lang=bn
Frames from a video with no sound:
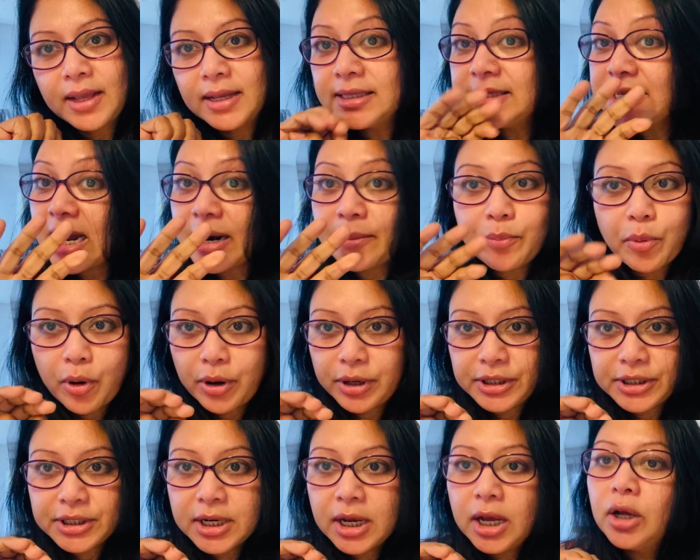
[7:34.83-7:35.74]
চার
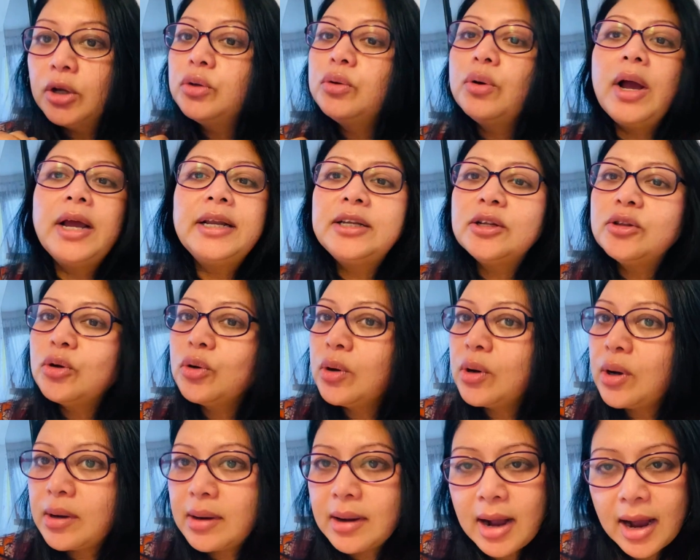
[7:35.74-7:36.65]
পয়েন্ট তো এটা তো
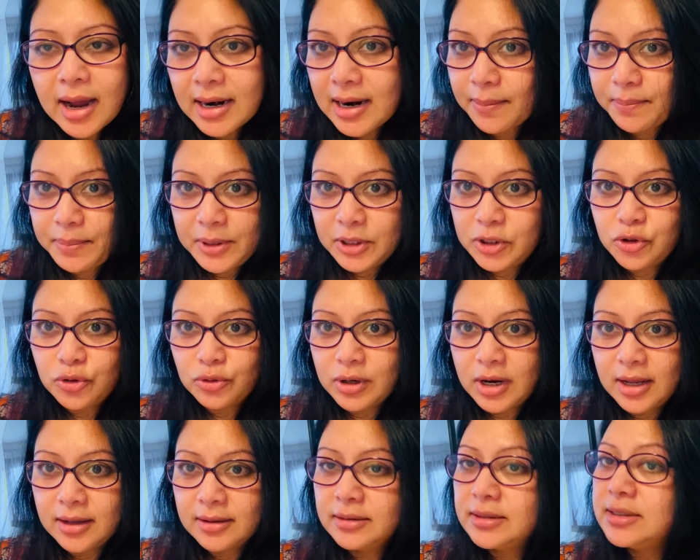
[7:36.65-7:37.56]
খারাপ কিছু
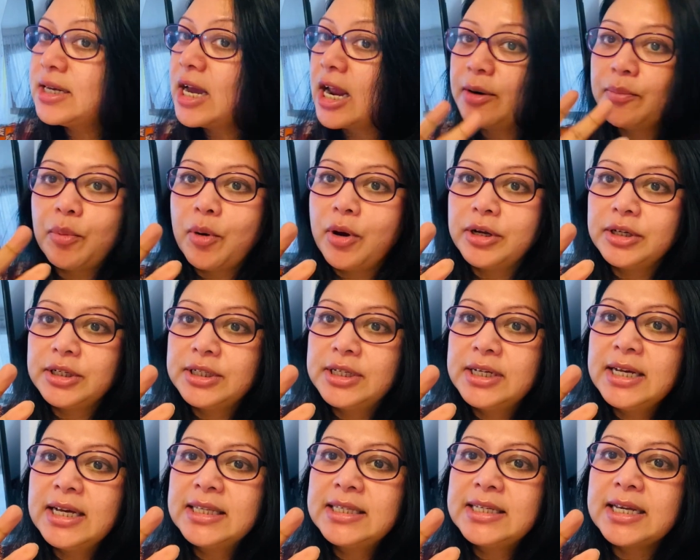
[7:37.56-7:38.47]
না চার পয়েন্ট
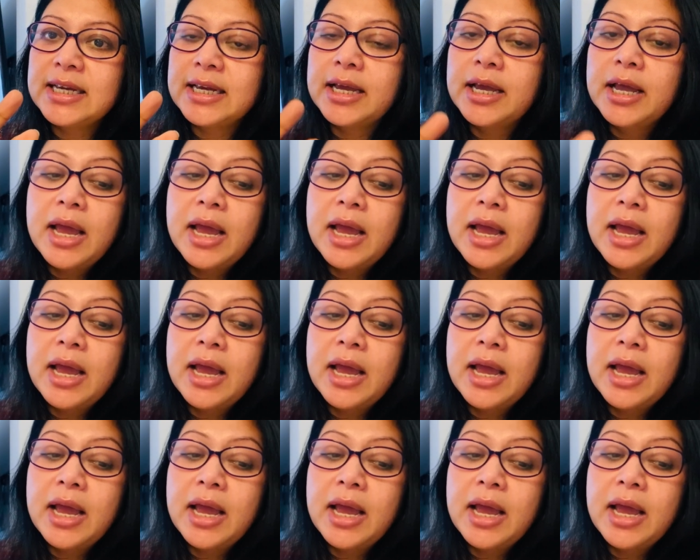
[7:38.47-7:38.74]
ঠিক আছে